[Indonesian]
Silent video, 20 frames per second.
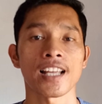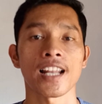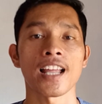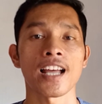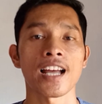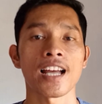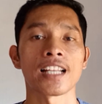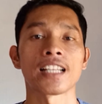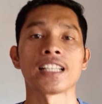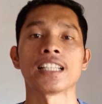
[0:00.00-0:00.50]

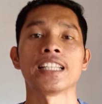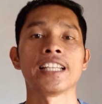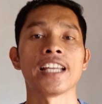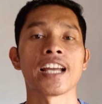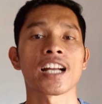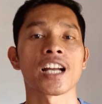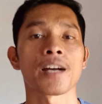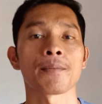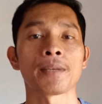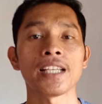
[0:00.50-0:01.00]
salah,
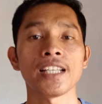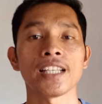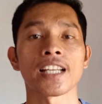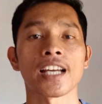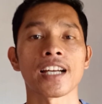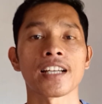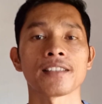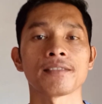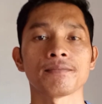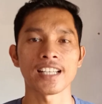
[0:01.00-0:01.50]
dianggap
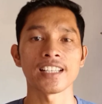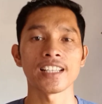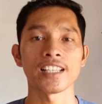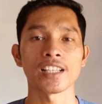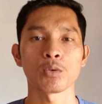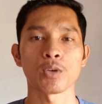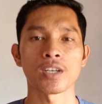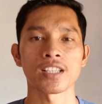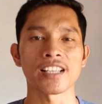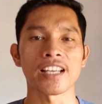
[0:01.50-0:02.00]
hina, dan
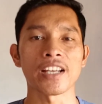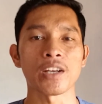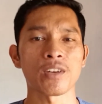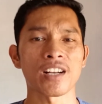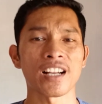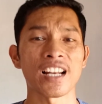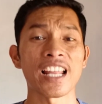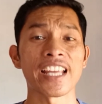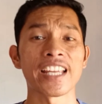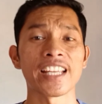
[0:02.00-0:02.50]
dikuasai
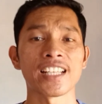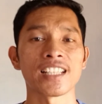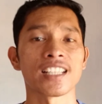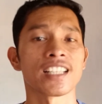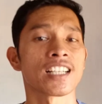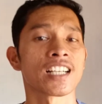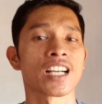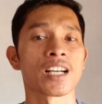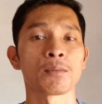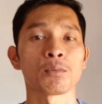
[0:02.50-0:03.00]
orang lain,
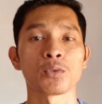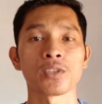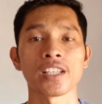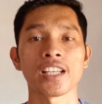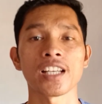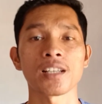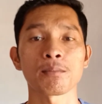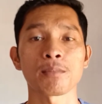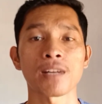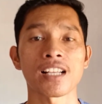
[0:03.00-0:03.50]

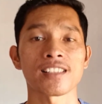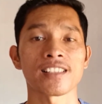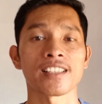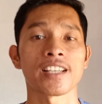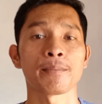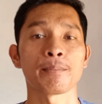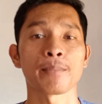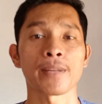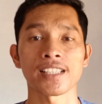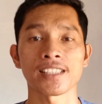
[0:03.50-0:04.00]
kemudian merasa
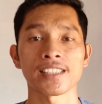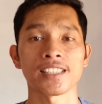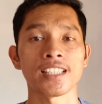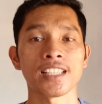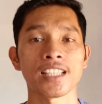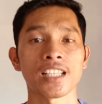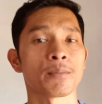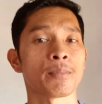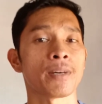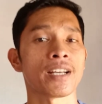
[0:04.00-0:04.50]

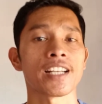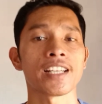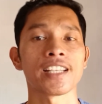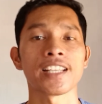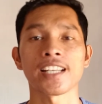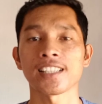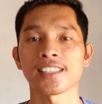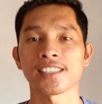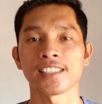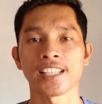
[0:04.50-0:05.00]
depresi kepada
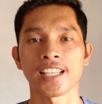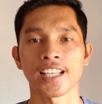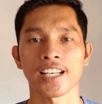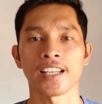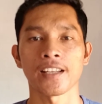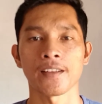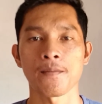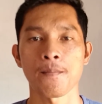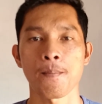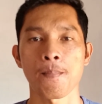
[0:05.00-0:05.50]
diri
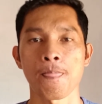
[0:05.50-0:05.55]
sendiri.